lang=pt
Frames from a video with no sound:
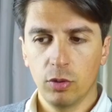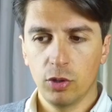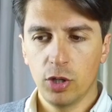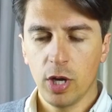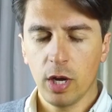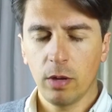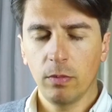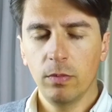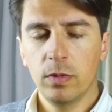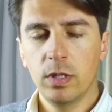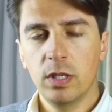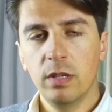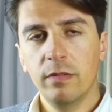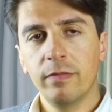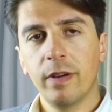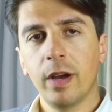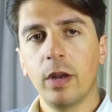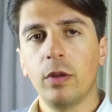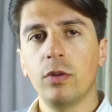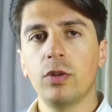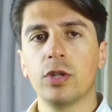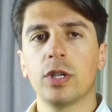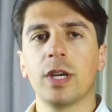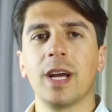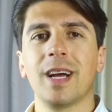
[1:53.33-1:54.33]
Eu já conheci
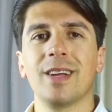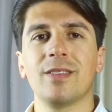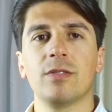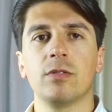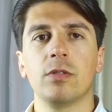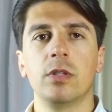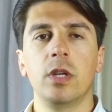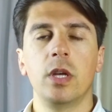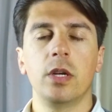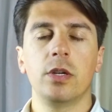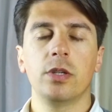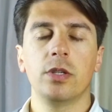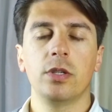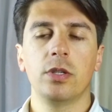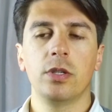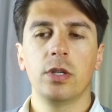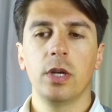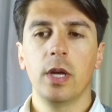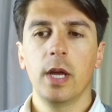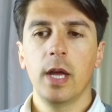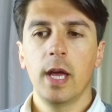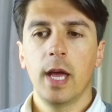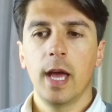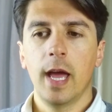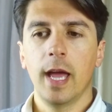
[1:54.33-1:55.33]
vários casos destes
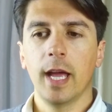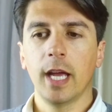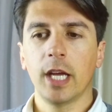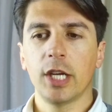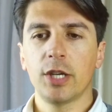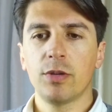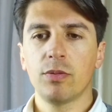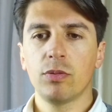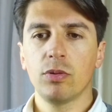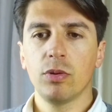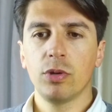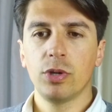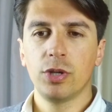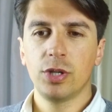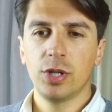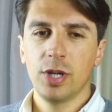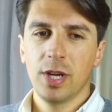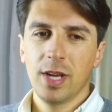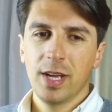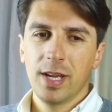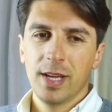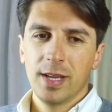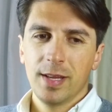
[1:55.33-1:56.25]
em que as pessoas